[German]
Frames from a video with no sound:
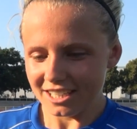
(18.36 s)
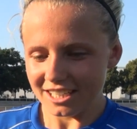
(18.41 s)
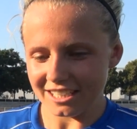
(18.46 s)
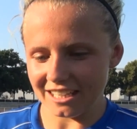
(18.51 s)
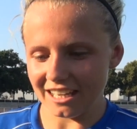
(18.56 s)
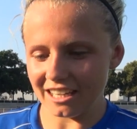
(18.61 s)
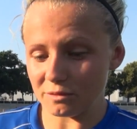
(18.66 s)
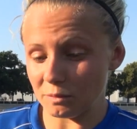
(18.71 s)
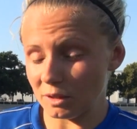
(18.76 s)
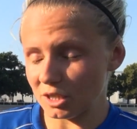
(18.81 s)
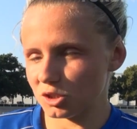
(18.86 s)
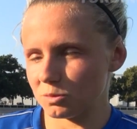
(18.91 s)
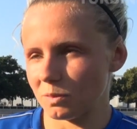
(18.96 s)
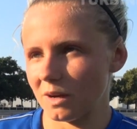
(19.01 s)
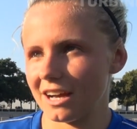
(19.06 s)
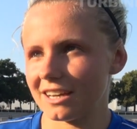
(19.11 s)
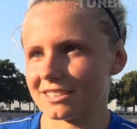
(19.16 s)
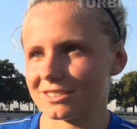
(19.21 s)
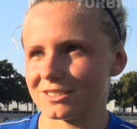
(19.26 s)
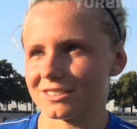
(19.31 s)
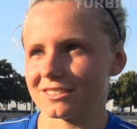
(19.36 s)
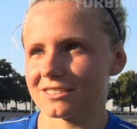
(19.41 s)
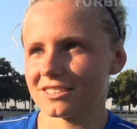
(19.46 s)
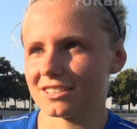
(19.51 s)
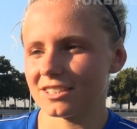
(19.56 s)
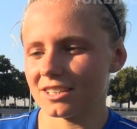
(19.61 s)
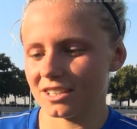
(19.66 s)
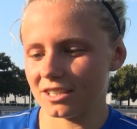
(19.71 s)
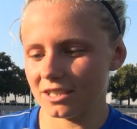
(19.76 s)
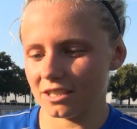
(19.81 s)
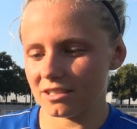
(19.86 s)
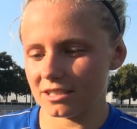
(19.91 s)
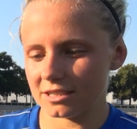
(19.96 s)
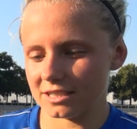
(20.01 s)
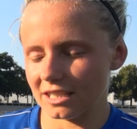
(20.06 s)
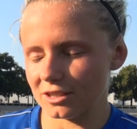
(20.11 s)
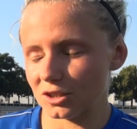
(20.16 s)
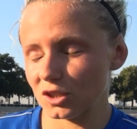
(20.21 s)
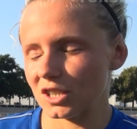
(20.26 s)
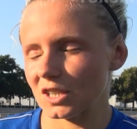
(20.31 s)
ja, es macht Spaß und
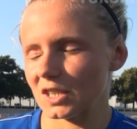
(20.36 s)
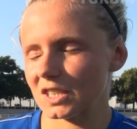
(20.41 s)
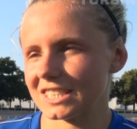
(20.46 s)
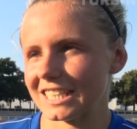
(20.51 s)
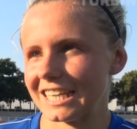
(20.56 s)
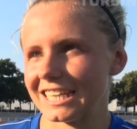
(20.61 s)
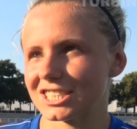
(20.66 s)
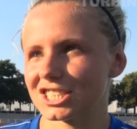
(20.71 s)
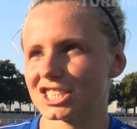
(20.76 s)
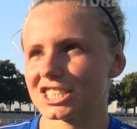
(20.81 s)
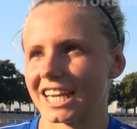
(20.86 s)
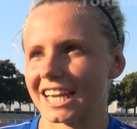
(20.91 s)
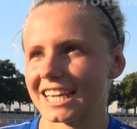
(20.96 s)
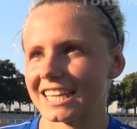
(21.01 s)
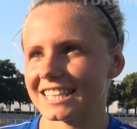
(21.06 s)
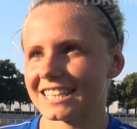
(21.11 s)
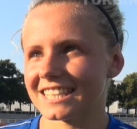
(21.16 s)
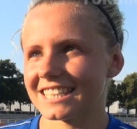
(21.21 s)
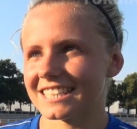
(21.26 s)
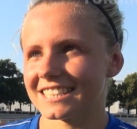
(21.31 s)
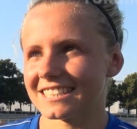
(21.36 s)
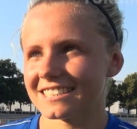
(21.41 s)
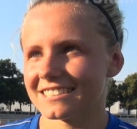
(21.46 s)
ist natürlich auch sehr anstrengend.